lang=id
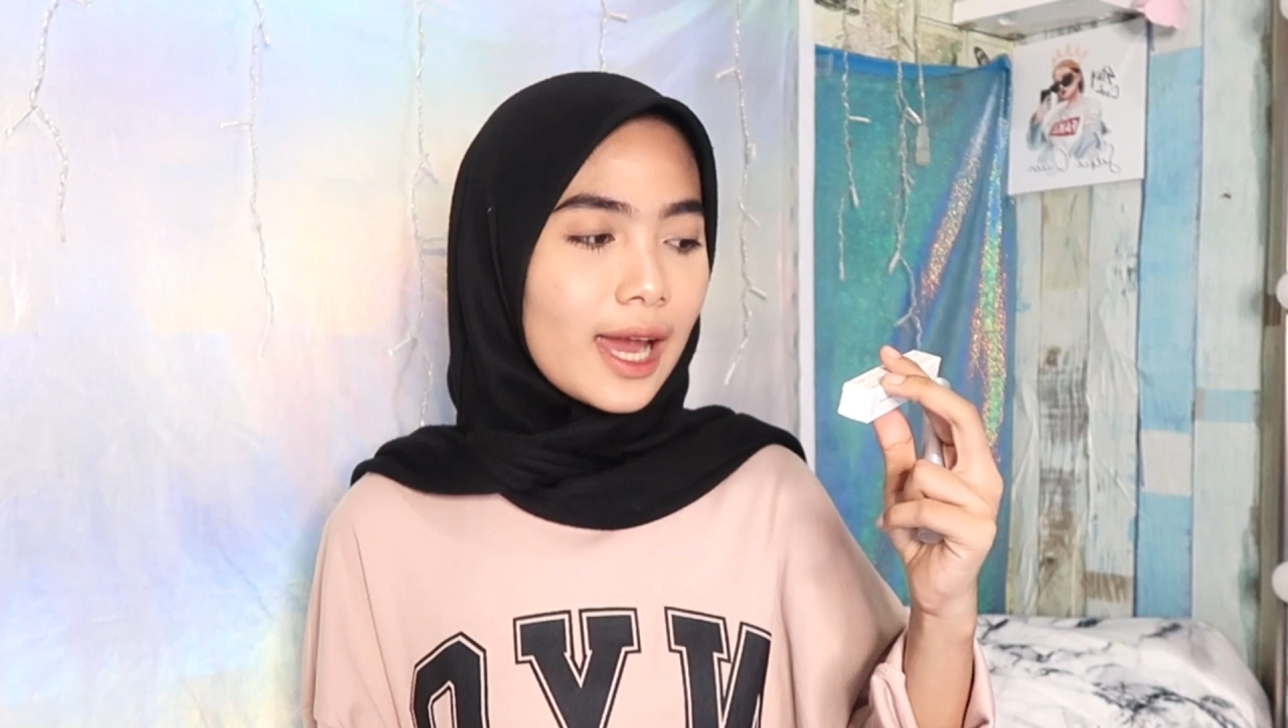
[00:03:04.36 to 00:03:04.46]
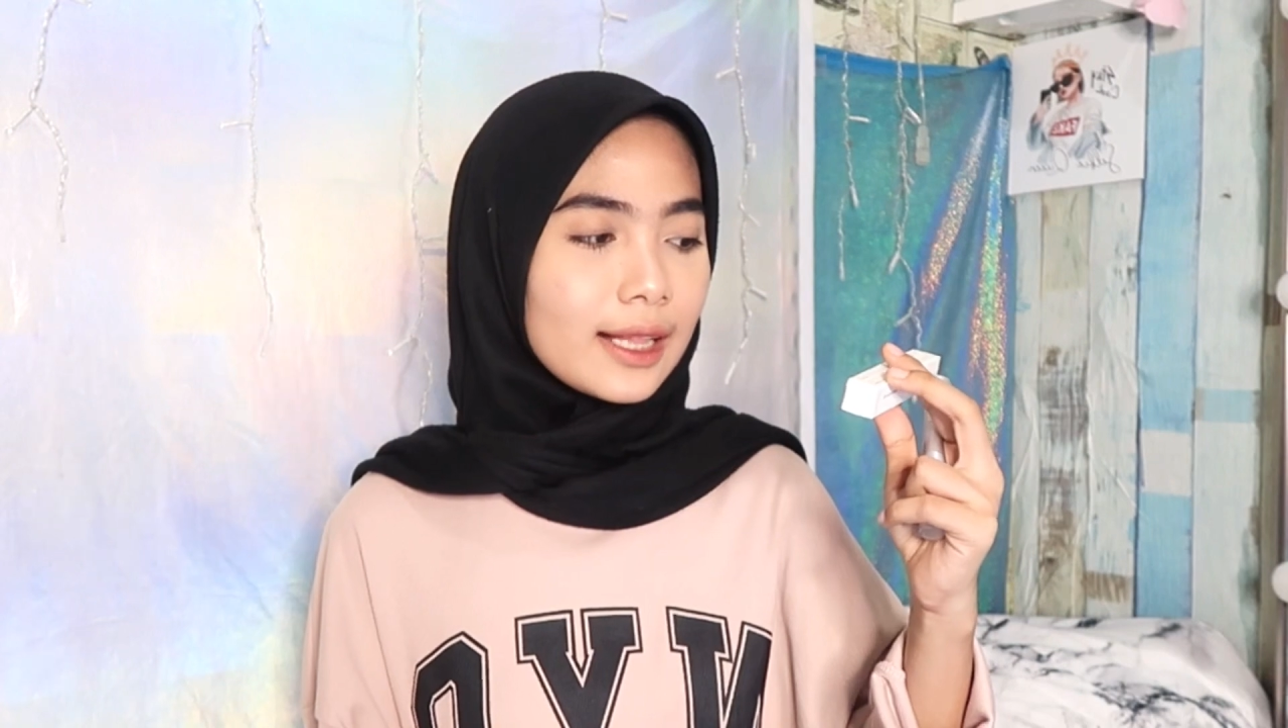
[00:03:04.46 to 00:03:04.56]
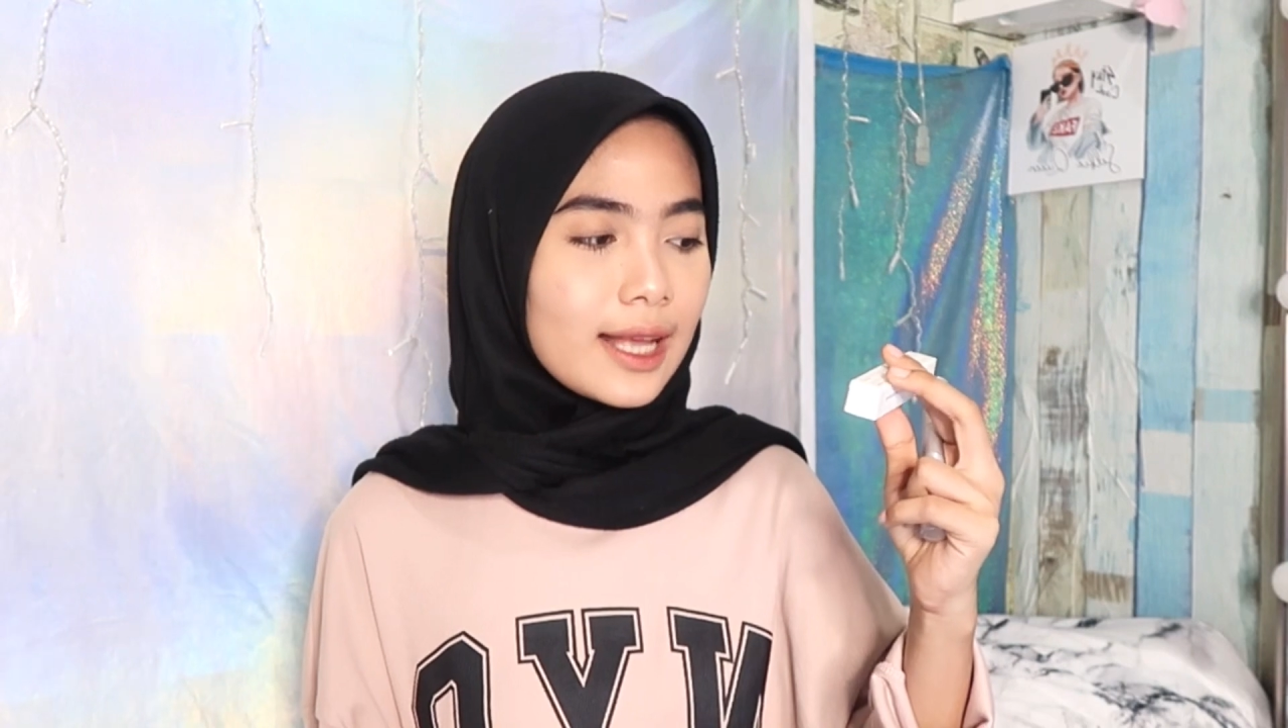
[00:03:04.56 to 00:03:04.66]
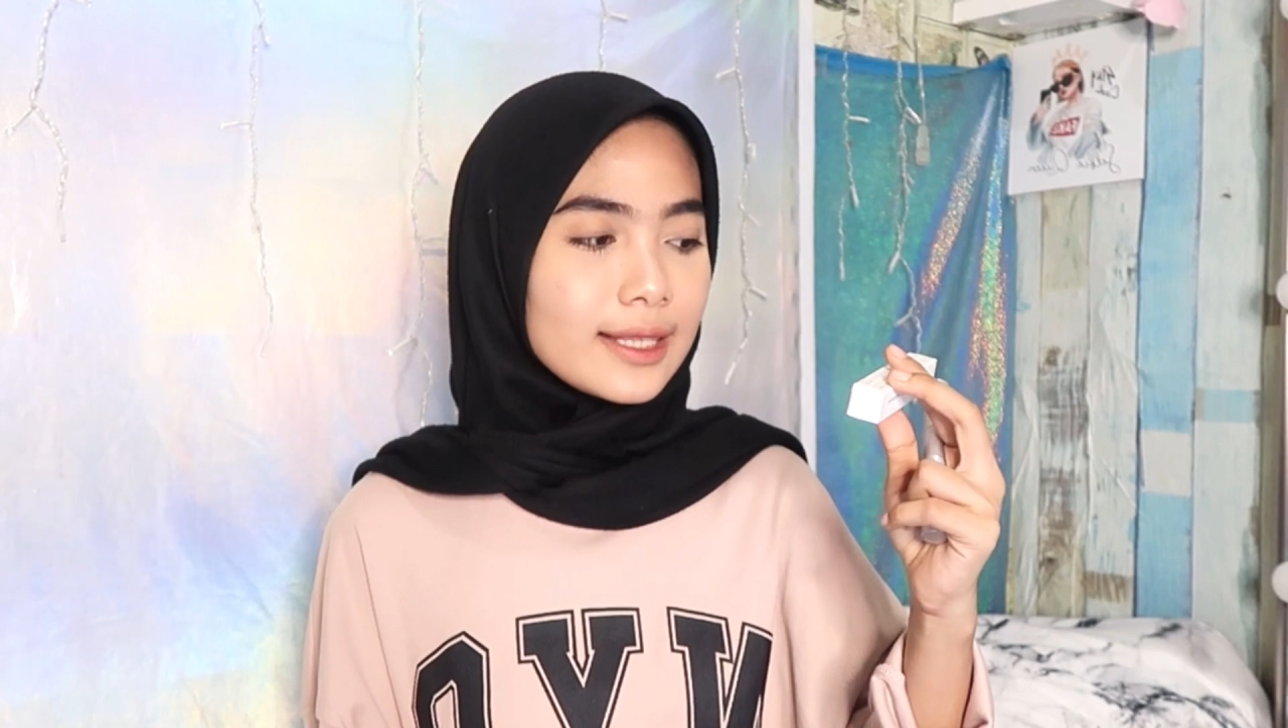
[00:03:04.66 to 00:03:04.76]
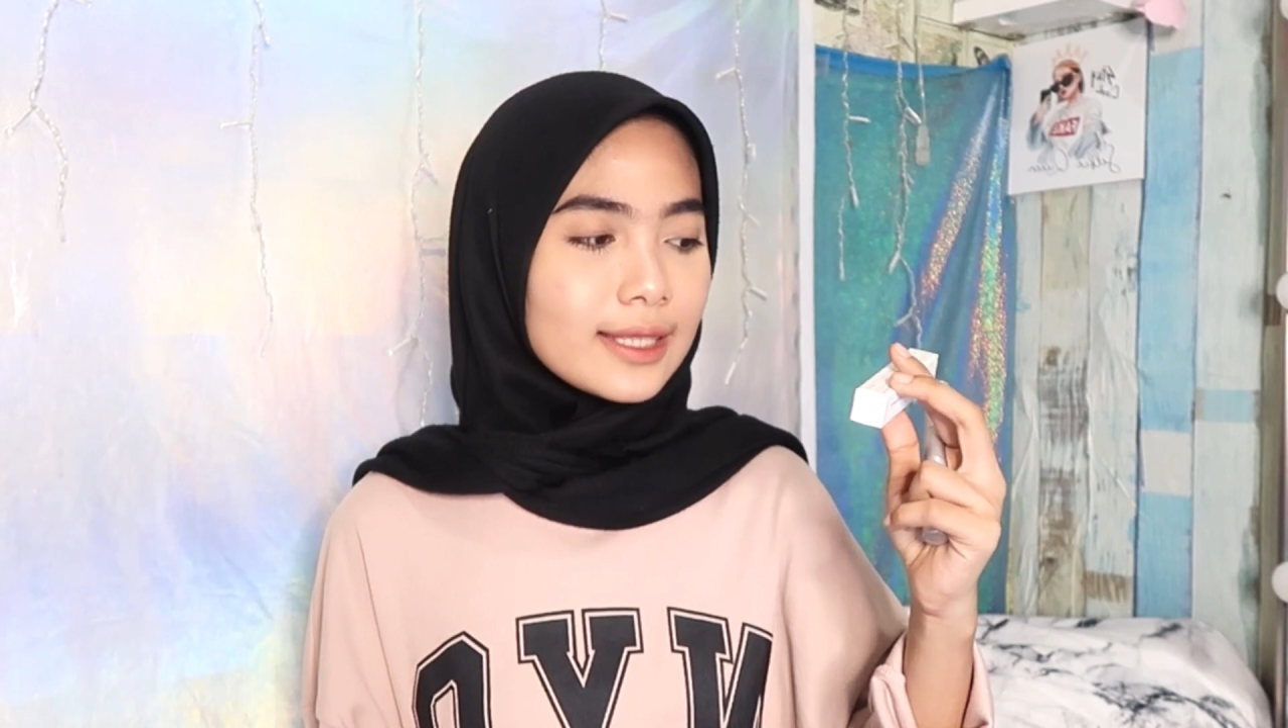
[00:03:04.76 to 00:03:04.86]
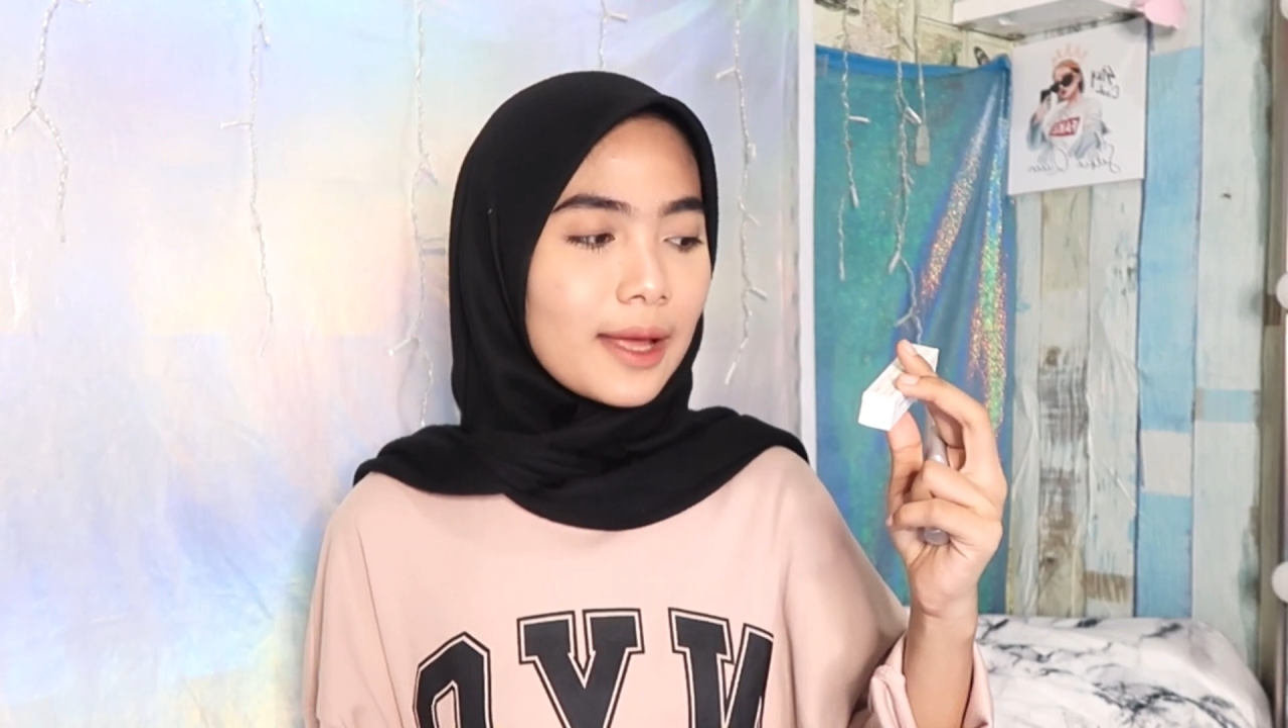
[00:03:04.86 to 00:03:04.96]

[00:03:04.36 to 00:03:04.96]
LS